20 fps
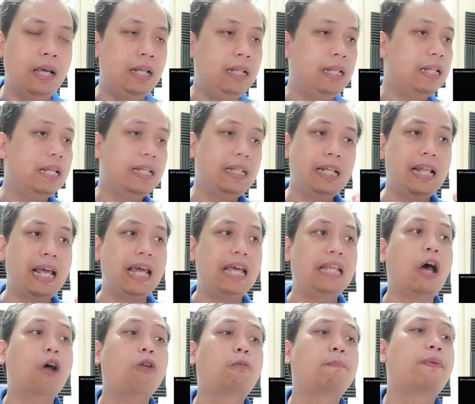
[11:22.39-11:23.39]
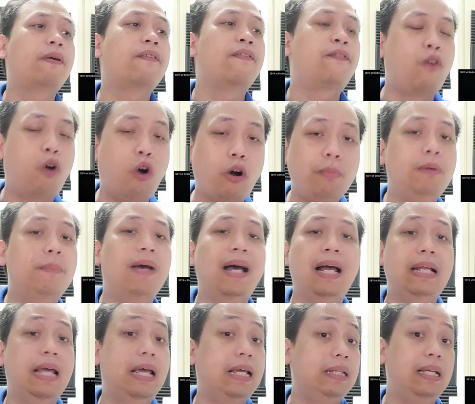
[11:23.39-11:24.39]
Hindi na nila in perform
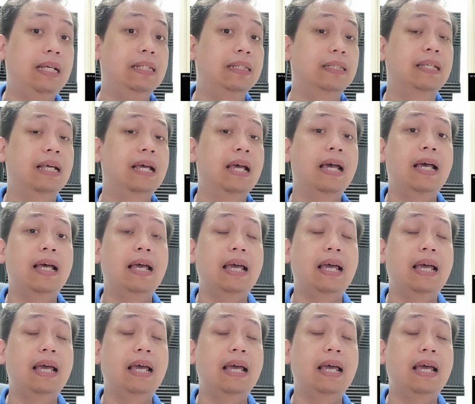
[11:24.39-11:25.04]
yung mga ladies.